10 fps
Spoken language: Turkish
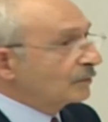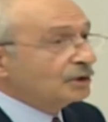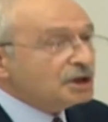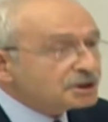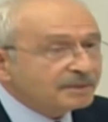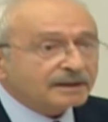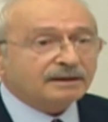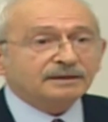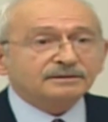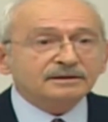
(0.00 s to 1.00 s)
Hiç
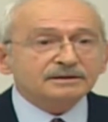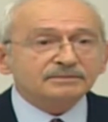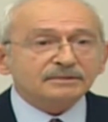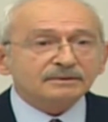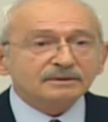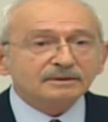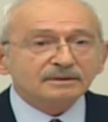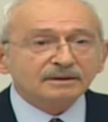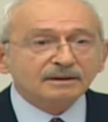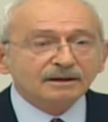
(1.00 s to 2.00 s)
merak ettiniz mi?
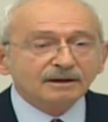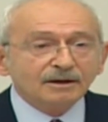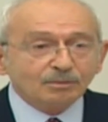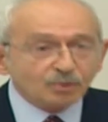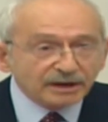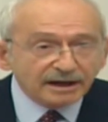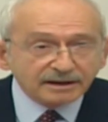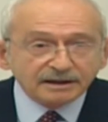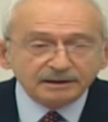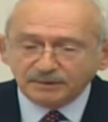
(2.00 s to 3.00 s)
Buraya
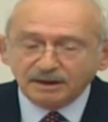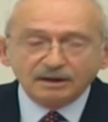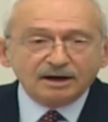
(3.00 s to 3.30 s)
gelip